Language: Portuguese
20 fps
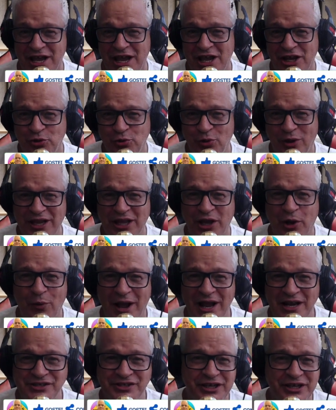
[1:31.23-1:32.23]
de uma
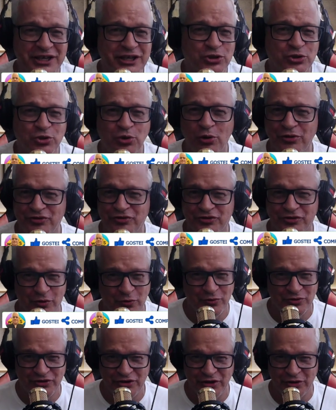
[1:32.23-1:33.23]
linguagem que todos
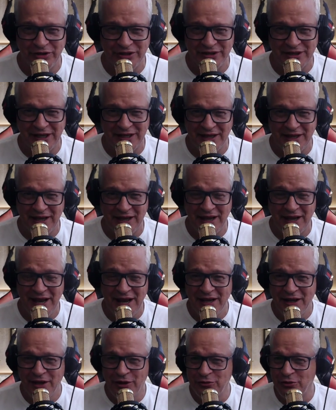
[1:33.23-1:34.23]
consigam entender.
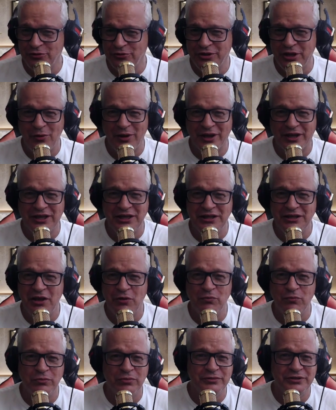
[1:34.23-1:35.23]
Eu não tenho aqui
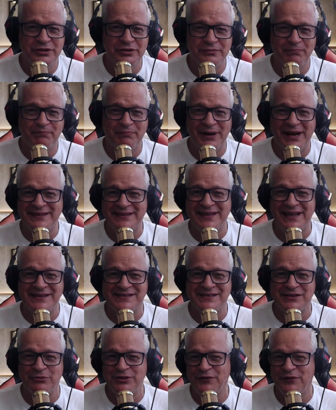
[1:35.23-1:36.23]
nenhuma
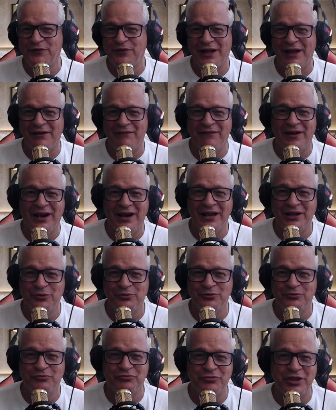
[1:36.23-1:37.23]
pretensão de ficar
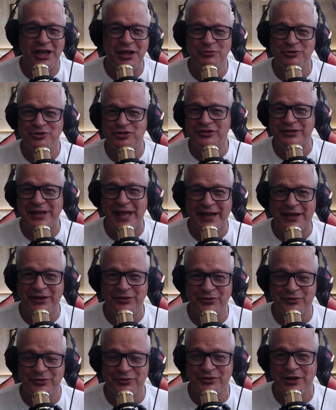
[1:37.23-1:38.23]
falando termos
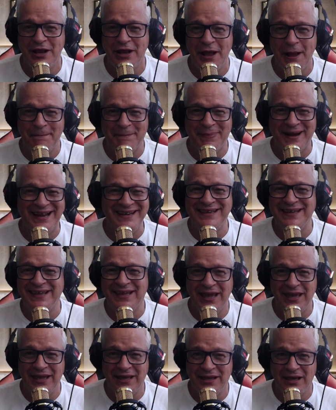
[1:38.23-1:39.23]
técnicos para
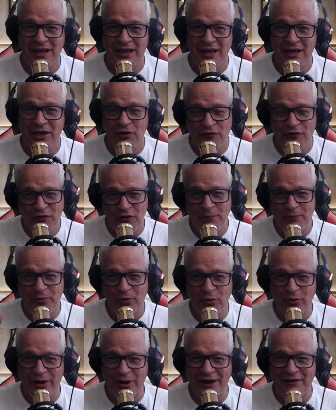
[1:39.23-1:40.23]
ninguém. Eu vou
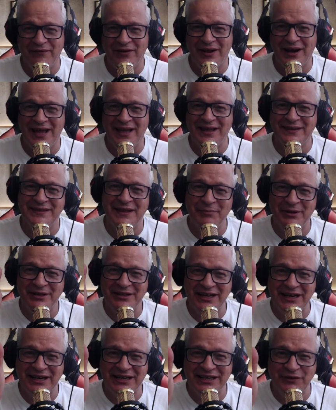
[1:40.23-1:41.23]
procurar falar da
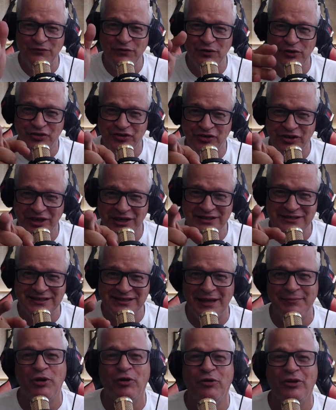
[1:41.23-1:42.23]
maneira que você que
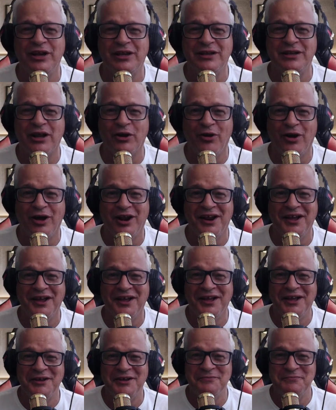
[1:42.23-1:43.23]
está me olhando agora
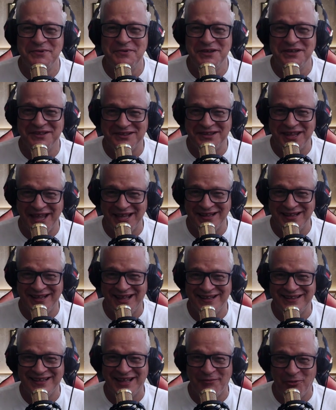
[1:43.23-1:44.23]
me
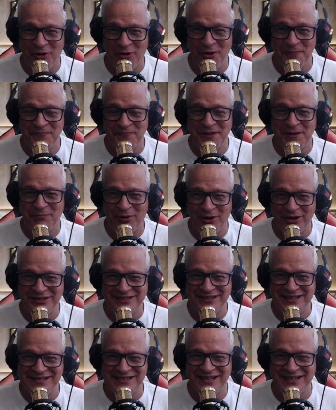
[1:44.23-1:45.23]
entenda, tá bom? Pode
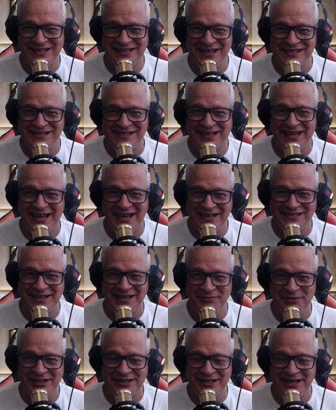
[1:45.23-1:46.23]
ter certeza que essa é a
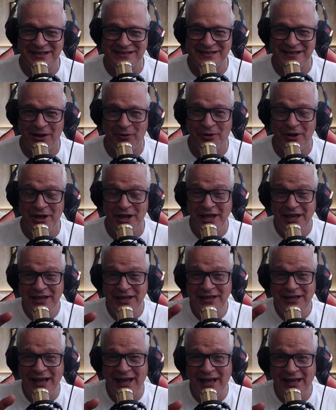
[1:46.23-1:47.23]
minha intenção.
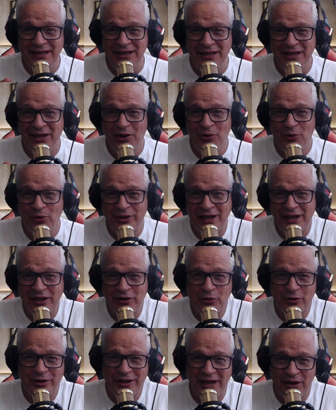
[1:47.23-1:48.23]
E aí, o que é que
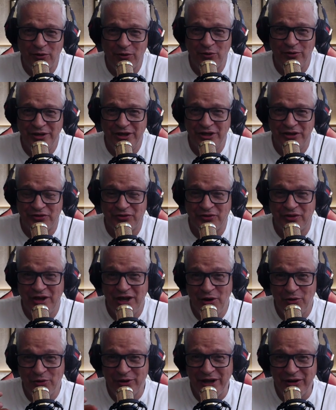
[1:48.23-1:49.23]
eu quero com isso?
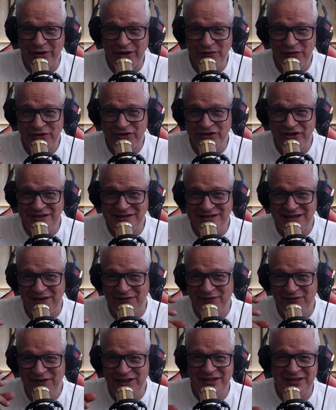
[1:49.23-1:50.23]
Eu quero que vocês
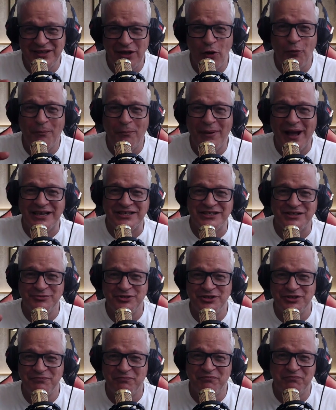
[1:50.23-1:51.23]
evitem ao máximo
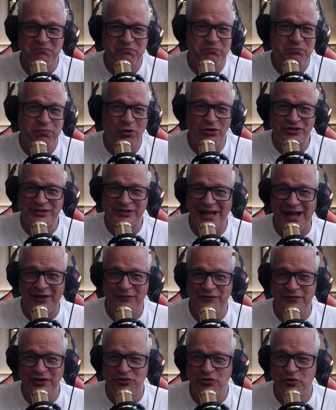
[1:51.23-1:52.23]
de postar
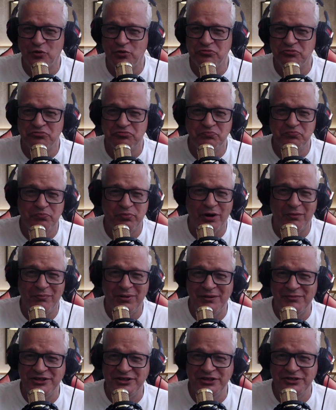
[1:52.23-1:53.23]
vídeo com
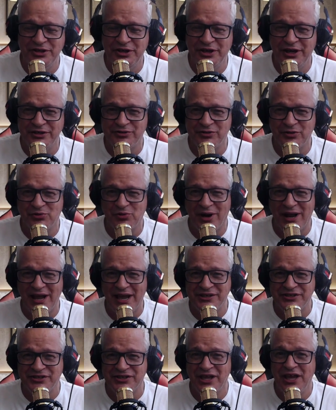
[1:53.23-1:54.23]
problemas de direitos
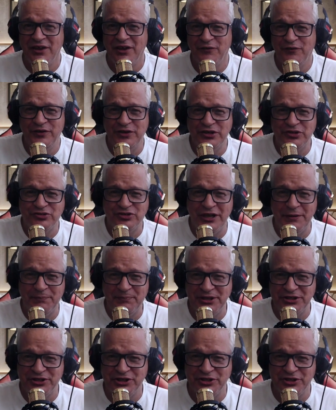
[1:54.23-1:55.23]
autorais, vídeos
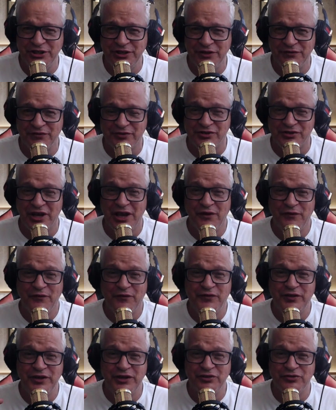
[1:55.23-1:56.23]
repetitivos,
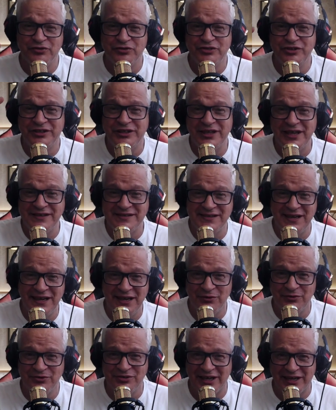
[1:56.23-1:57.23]
vídeos de
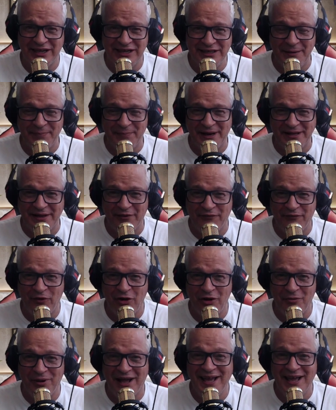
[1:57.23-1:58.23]
terceiros aqui na
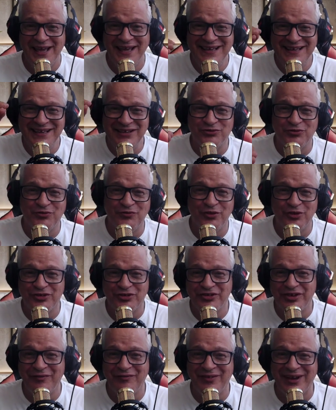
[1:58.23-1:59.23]
plataforma, isso
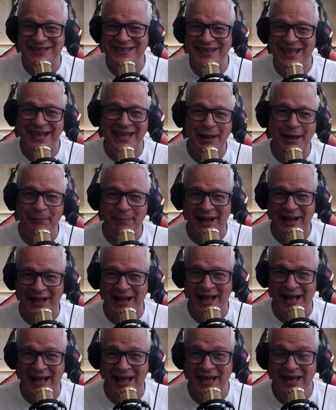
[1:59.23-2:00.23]
você vai ter que
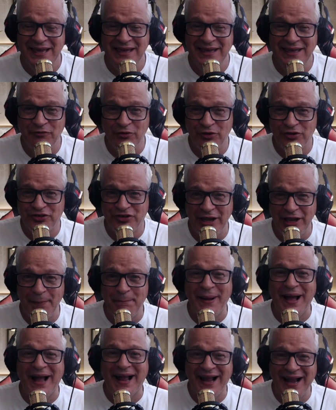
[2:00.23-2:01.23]
apagar. E você
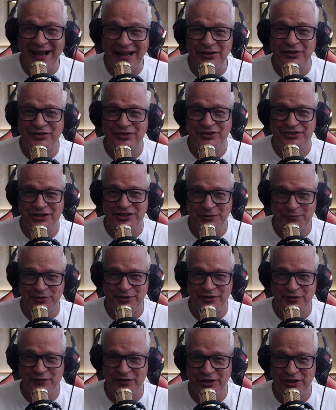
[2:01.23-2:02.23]
apagando esse tipo
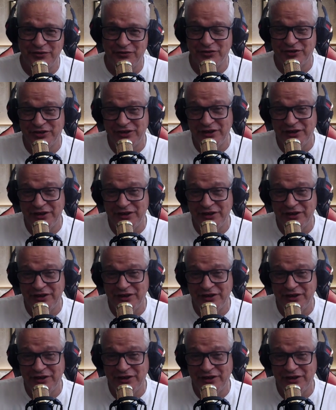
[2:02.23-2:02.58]
de vídeo, você